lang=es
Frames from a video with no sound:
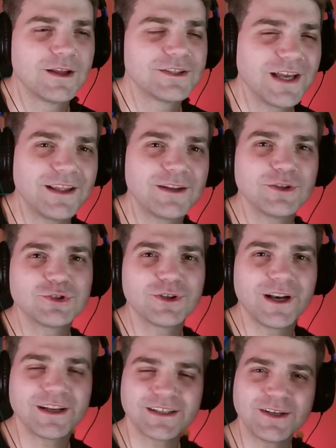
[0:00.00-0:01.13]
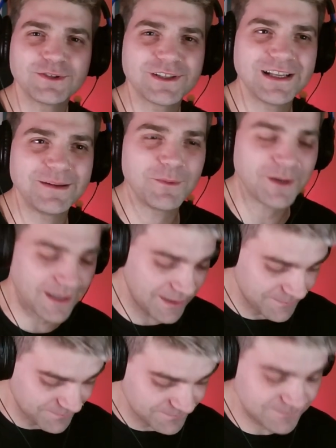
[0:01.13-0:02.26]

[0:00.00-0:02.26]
Ya no llora, ya no se enamora.